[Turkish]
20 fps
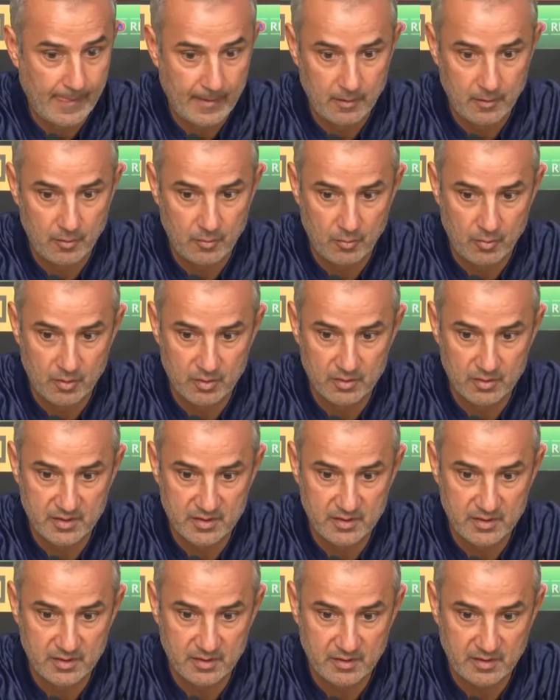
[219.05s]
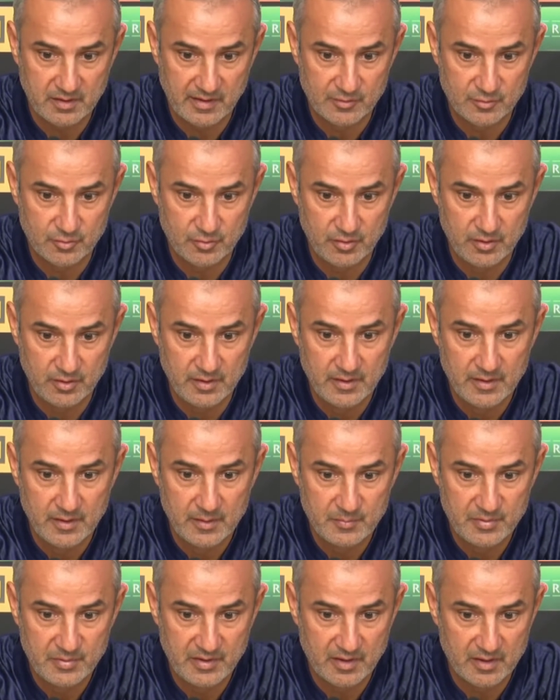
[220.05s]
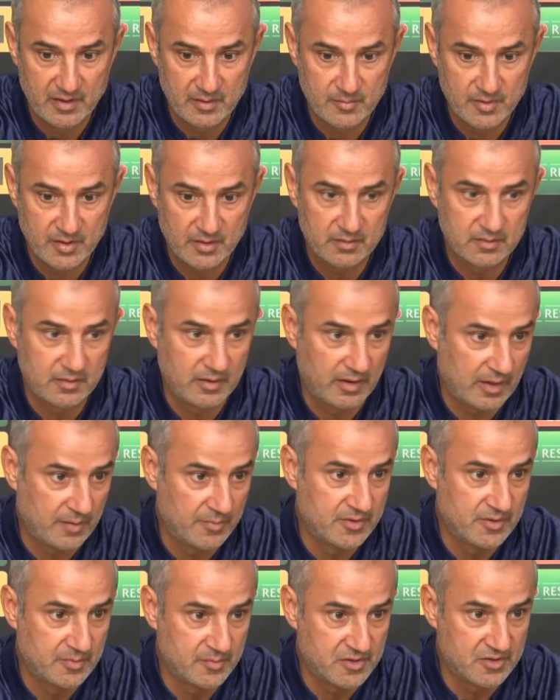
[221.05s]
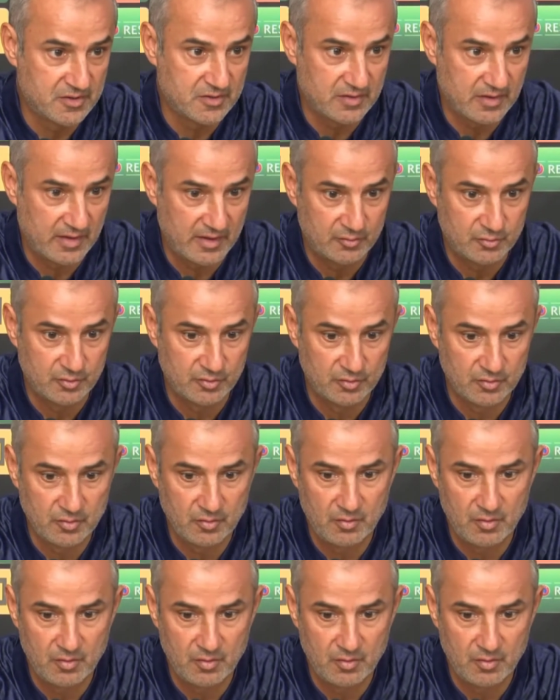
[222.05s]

E, oradaki kadroyu planlamak daha bizim için rahat oluyor.